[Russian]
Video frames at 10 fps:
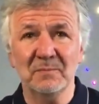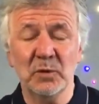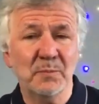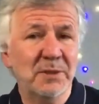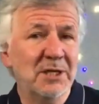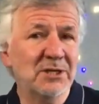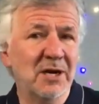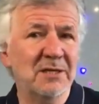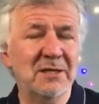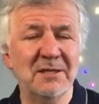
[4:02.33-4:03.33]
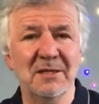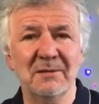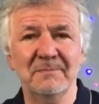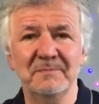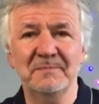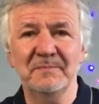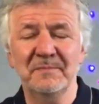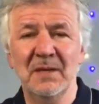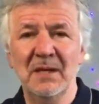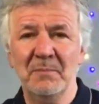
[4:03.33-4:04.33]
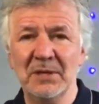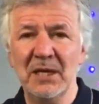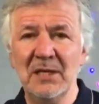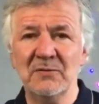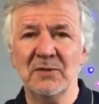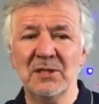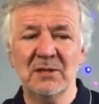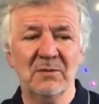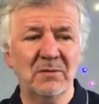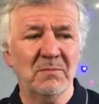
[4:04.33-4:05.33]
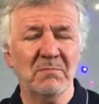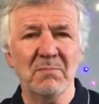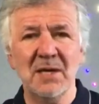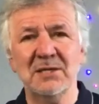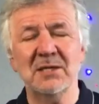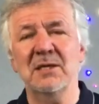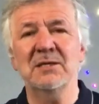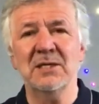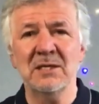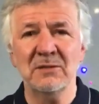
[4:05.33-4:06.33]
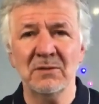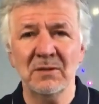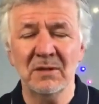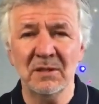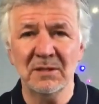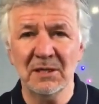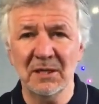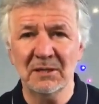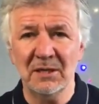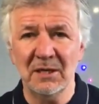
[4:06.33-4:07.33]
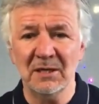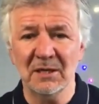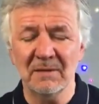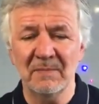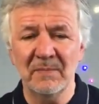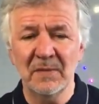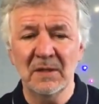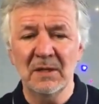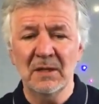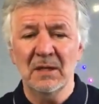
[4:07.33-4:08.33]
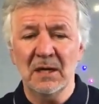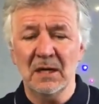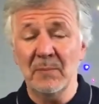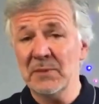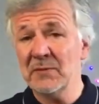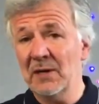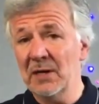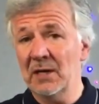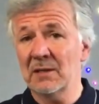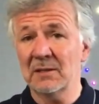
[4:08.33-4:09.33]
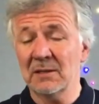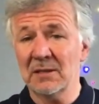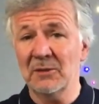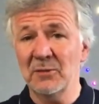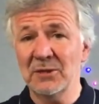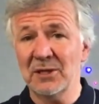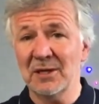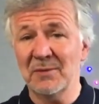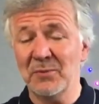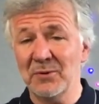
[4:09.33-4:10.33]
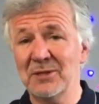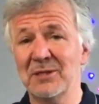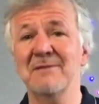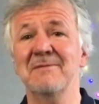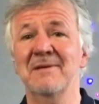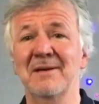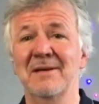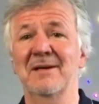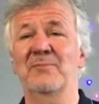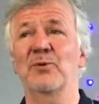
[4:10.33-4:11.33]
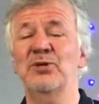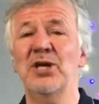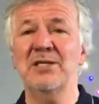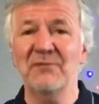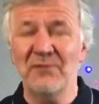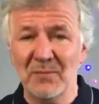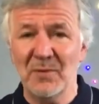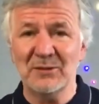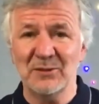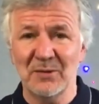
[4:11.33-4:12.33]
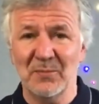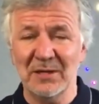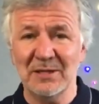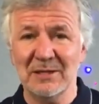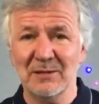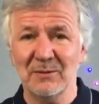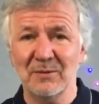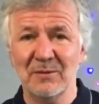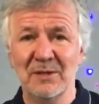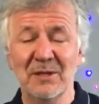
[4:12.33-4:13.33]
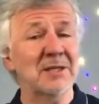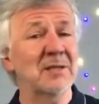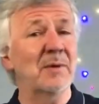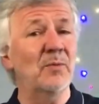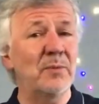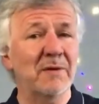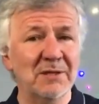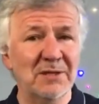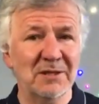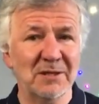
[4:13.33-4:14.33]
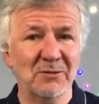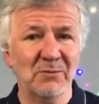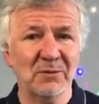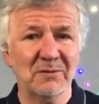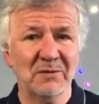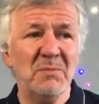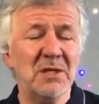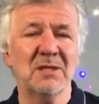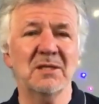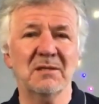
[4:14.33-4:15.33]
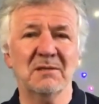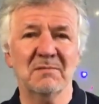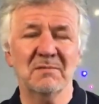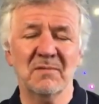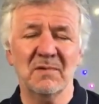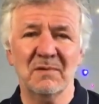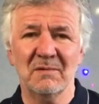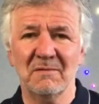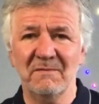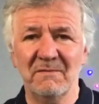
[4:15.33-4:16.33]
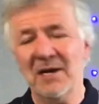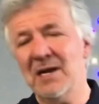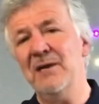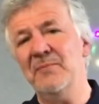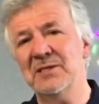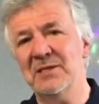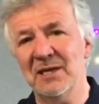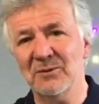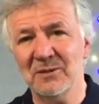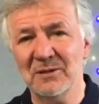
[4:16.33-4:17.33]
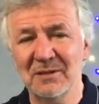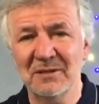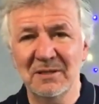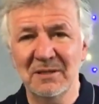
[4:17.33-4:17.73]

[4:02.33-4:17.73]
может быть, даже родителям. Подарить вот эту мастер-лицензию интеллект-тренера. Она позволяет, с одной стороны, просто получать информацию дополнительно, самому проводить этот курс, иметь этот великолепный статус